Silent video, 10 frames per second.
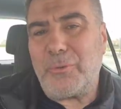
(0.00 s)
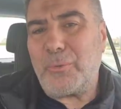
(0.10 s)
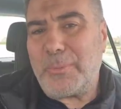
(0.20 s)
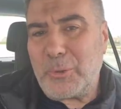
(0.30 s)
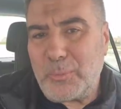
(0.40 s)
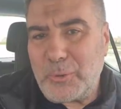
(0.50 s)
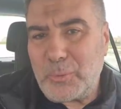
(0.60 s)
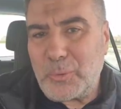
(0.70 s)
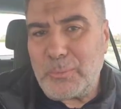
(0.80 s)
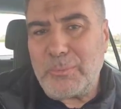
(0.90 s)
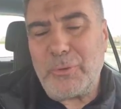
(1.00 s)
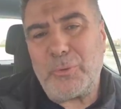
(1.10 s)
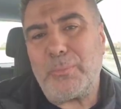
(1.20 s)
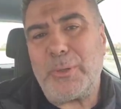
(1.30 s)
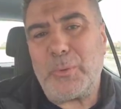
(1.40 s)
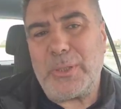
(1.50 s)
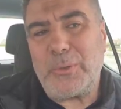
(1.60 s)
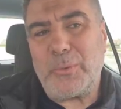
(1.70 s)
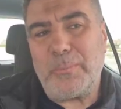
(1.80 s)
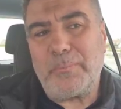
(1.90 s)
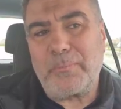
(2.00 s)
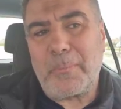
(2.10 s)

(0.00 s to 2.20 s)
ثم يميتكم ثم يحييكم